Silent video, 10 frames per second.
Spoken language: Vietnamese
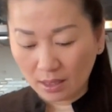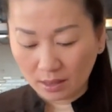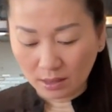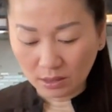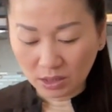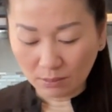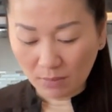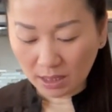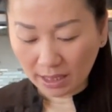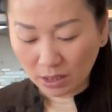Cứ chìm
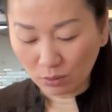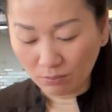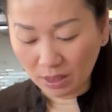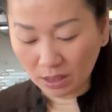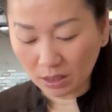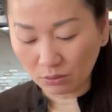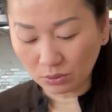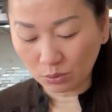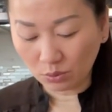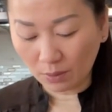mập là khi nhóm miên là không
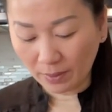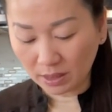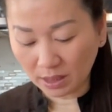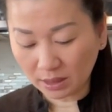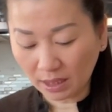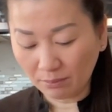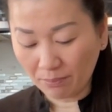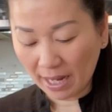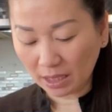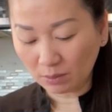tu đó bên chân tới
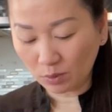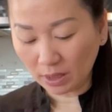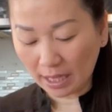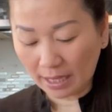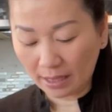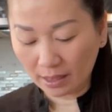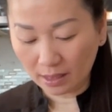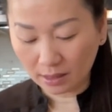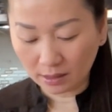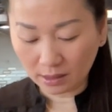bà khi nhóm cột thà.
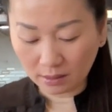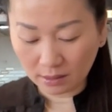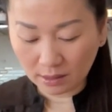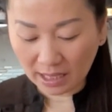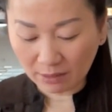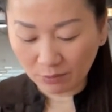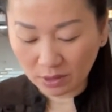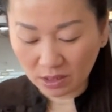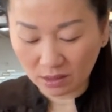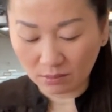Lời nâng cắt về
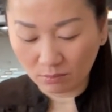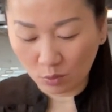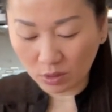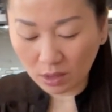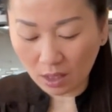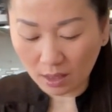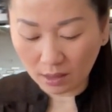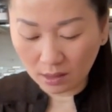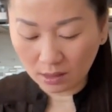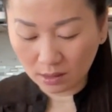chỉ bốn con.
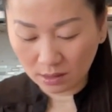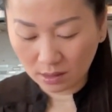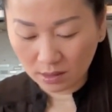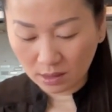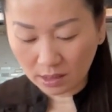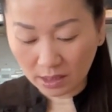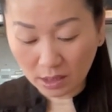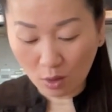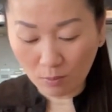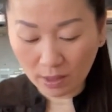Này
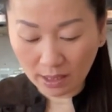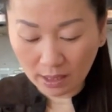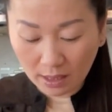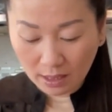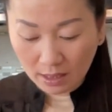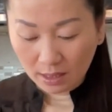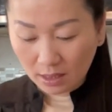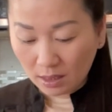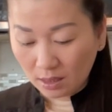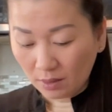thống á nè.
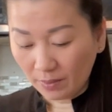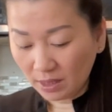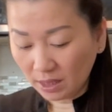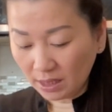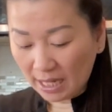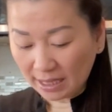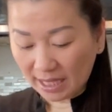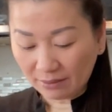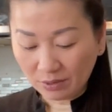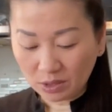Đó bên chân dương ai
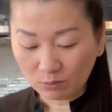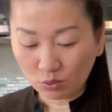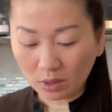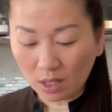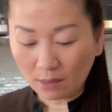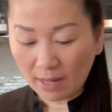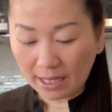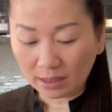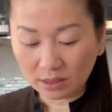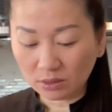cắt về chỉ bốn con
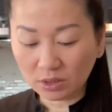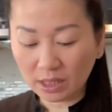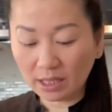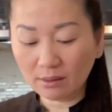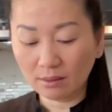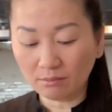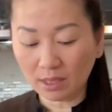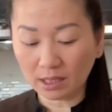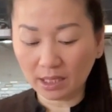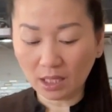bàn. Được chứ nè
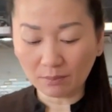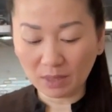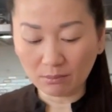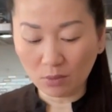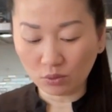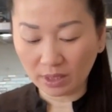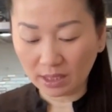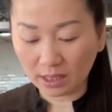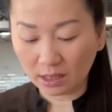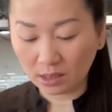mập này ở miên một này
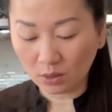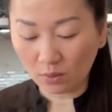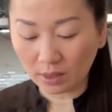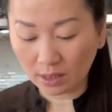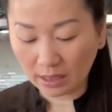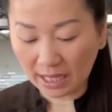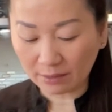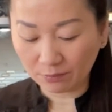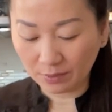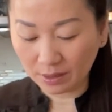để dương khó là cắt
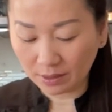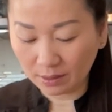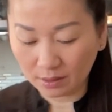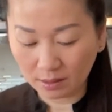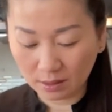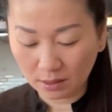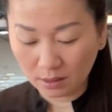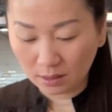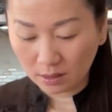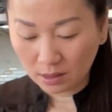về.
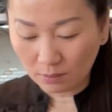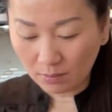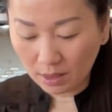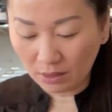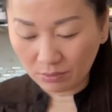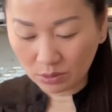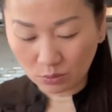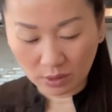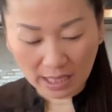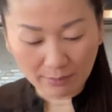Đó bây ai về sửa
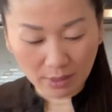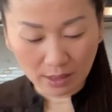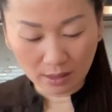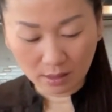nhám ấy.